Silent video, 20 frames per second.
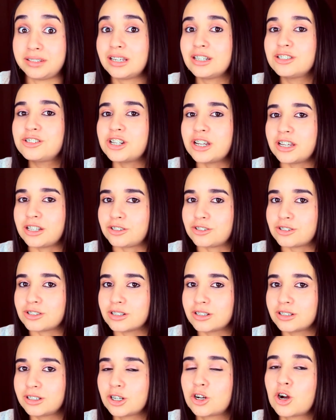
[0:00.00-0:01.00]
e a gente,
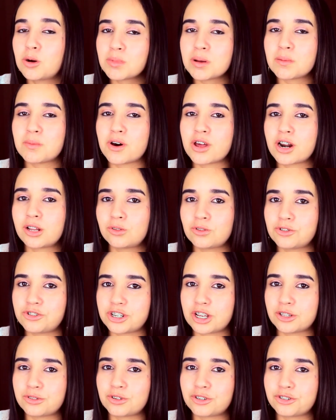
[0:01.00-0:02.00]
que comemora no
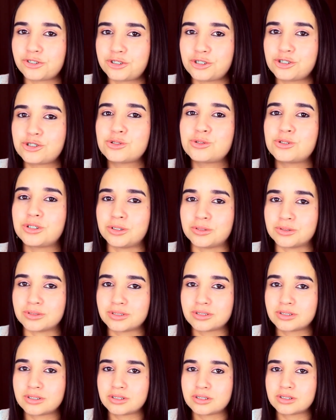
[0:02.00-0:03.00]
dia 12 de junho?
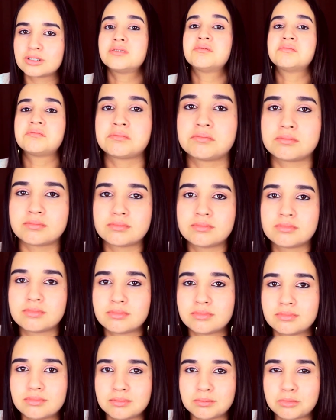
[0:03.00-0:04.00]

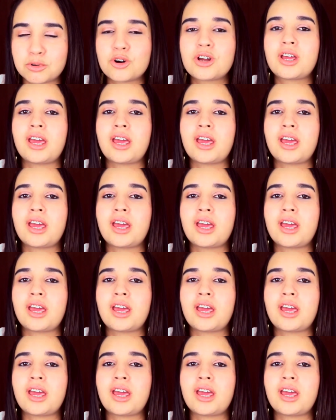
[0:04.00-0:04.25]
Por